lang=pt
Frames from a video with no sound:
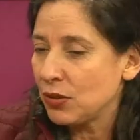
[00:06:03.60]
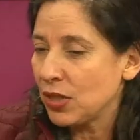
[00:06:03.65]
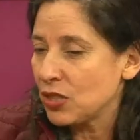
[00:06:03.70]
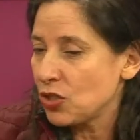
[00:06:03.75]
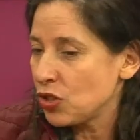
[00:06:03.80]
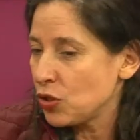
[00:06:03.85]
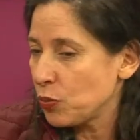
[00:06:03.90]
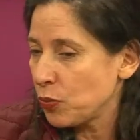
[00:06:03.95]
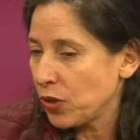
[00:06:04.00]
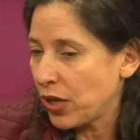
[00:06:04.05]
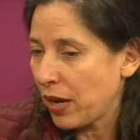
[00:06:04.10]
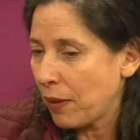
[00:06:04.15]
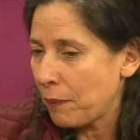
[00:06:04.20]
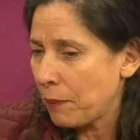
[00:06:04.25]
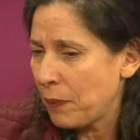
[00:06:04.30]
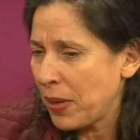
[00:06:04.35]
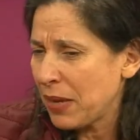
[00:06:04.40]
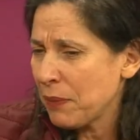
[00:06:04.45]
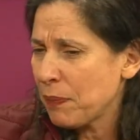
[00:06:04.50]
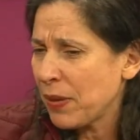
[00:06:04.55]
a gente morava
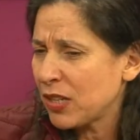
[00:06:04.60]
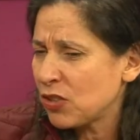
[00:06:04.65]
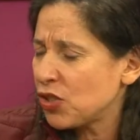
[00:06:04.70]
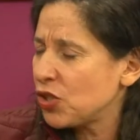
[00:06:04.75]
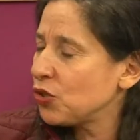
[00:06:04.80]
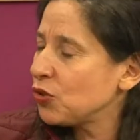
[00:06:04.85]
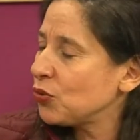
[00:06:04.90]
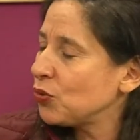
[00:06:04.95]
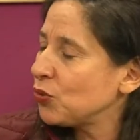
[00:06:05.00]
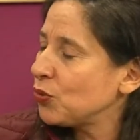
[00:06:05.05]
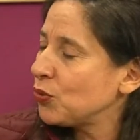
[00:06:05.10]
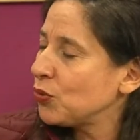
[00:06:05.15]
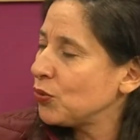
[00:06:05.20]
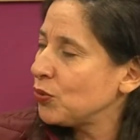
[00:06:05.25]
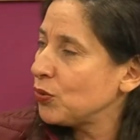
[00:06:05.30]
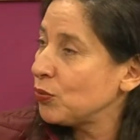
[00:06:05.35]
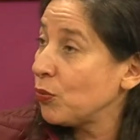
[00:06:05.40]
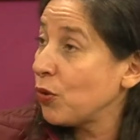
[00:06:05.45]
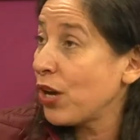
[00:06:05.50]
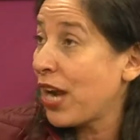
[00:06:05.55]
bem pertinho do.
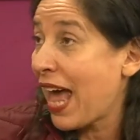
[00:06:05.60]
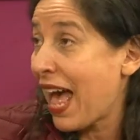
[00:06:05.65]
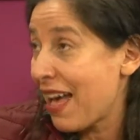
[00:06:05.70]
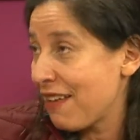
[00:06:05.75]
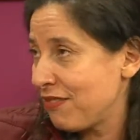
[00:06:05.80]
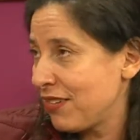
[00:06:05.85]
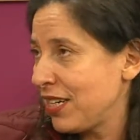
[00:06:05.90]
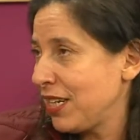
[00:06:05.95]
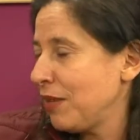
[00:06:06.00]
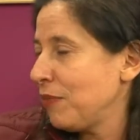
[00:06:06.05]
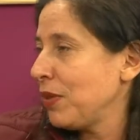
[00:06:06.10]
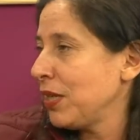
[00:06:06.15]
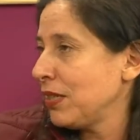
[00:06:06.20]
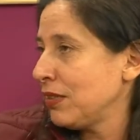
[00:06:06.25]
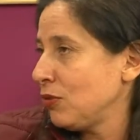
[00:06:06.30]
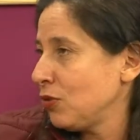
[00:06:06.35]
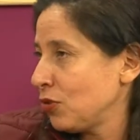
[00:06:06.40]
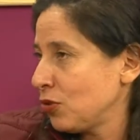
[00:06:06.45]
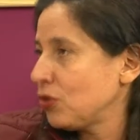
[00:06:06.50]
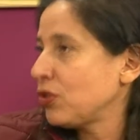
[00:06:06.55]
Morava, né?
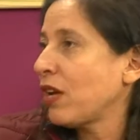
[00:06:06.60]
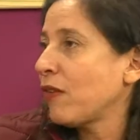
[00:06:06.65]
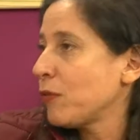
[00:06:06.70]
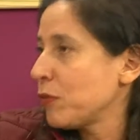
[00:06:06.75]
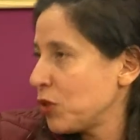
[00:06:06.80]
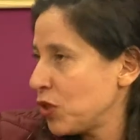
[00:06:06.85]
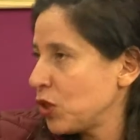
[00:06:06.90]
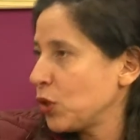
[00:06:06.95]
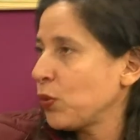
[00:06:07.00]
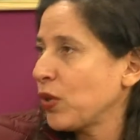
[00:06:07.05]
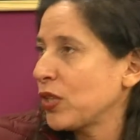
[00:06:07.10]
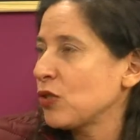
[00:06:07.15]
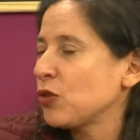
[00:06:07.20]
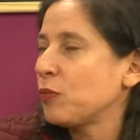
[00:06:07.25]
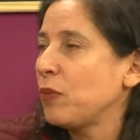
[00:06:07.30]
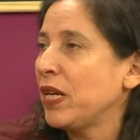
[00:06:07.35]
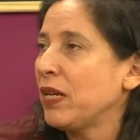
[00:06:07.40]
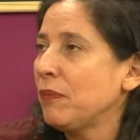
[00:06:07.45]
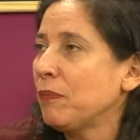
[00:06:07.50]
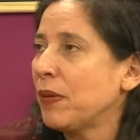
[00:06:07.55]
Nós estávamos situados
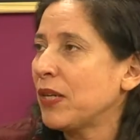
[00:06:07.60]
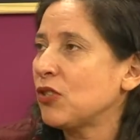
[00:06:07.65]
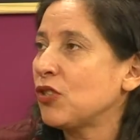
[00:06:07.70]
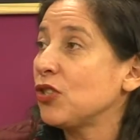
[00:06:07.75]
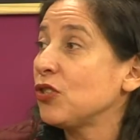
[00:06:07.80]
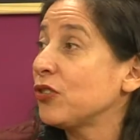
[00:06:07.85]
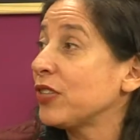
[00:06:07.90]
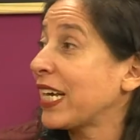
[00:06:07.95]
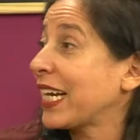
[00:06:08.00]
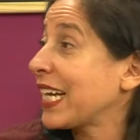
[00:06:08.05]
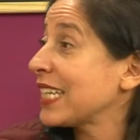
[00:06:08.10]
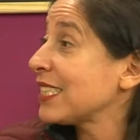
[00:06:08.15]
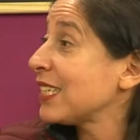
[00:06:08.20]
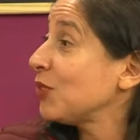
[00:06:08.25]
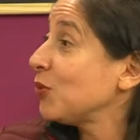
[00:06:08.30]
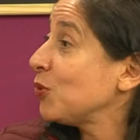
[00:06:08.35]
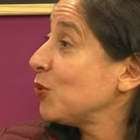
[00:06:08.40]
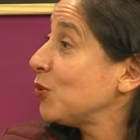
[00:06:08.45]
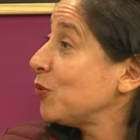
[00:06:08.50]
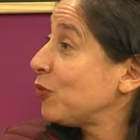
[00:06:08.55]
bem pertinho da casa
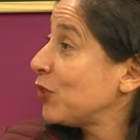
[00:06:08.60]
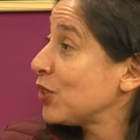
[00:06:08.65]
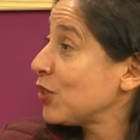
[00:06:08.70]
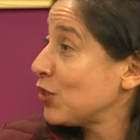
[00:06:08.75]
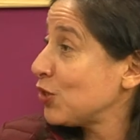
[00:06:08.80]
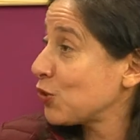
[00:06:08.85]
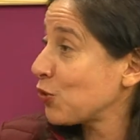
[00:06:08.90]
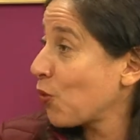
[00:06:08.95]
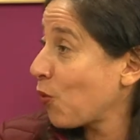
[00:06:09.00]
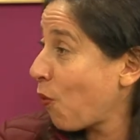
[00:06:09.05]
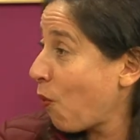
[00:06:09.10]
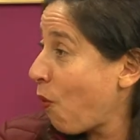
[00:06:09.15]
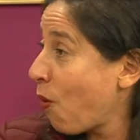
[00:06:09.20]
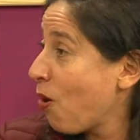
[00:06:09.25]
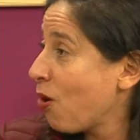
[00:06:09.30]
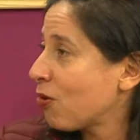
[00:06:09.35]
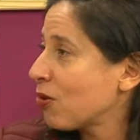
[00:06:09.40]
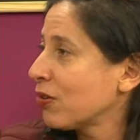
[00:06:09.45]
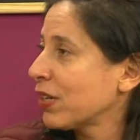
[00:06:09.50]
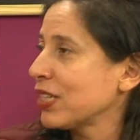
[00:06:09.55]
do Francisco
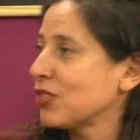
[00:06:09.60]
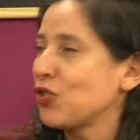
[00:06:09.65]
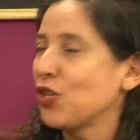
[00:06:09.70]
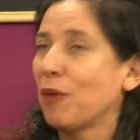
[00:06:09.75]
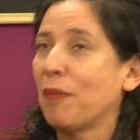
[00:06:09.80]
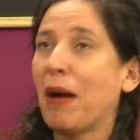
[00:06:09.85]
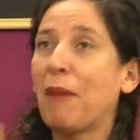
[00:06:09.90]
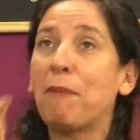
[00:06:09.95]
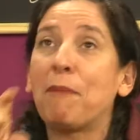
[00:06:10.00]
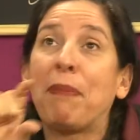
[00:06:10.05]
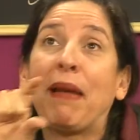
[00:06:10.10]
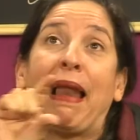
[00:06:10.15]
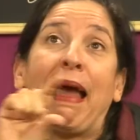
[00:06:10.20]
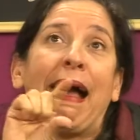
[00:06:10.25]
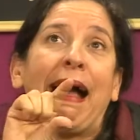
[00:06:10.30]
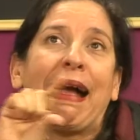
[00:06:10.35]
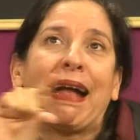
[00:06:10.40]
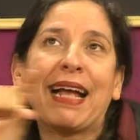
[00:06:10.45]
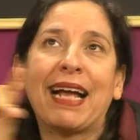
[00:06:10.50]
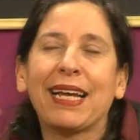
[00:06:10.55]
Coco, que tinha é. uma
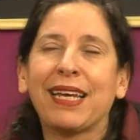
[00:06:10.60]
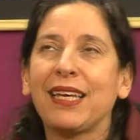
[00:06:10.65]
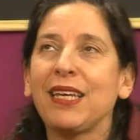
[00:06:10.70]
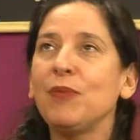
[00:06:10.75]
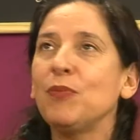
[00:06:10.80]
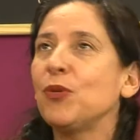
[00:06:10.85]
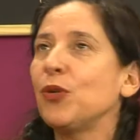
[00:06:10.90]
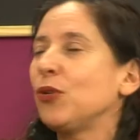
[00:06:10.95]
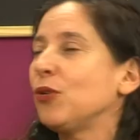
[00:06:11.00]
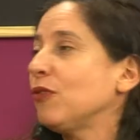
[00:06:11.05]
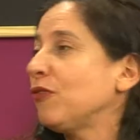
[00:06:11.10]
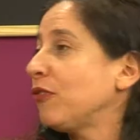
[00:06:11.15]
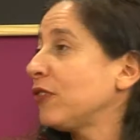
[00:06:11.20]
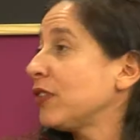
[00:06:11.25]
placa aqui, morou aqui,